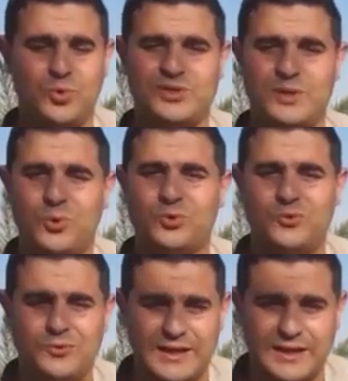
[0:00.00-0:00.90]
projet
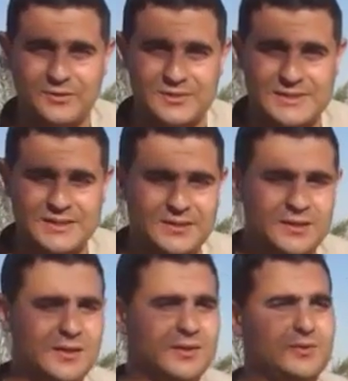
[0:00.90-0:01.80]
ponctuel réussi
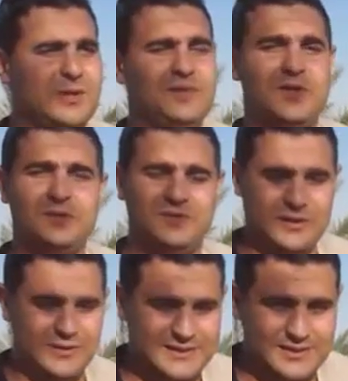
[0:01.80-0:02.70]
de la ville
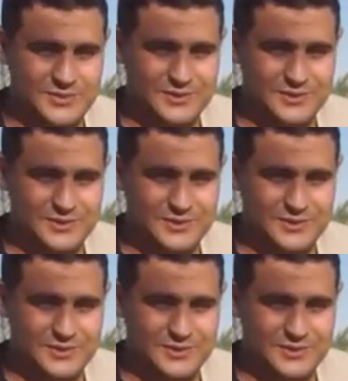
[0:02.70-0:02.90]
nouvelle de حسيم